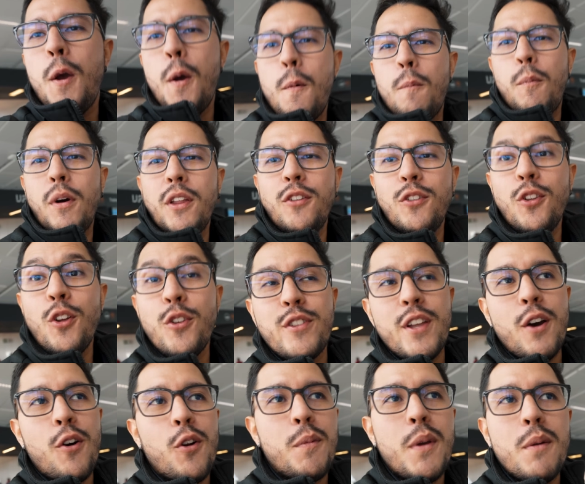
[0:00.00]
Bueno, nos
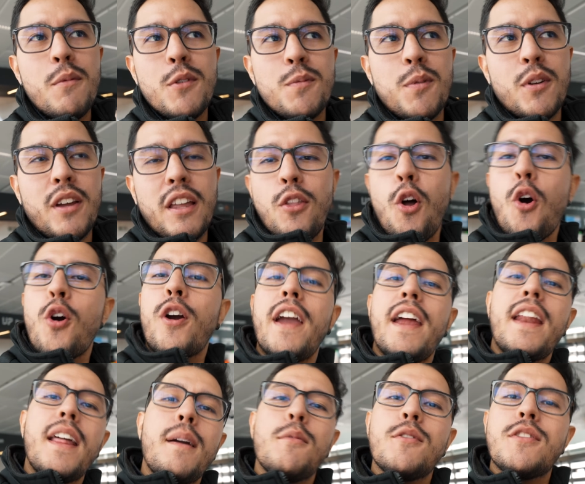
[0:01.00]
devolvimos porque no
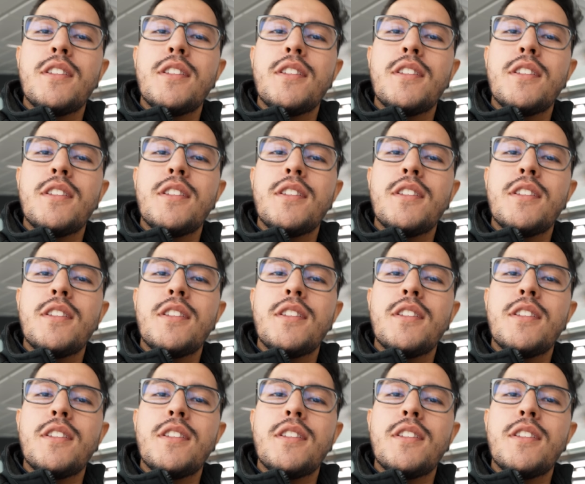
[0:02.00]
queremos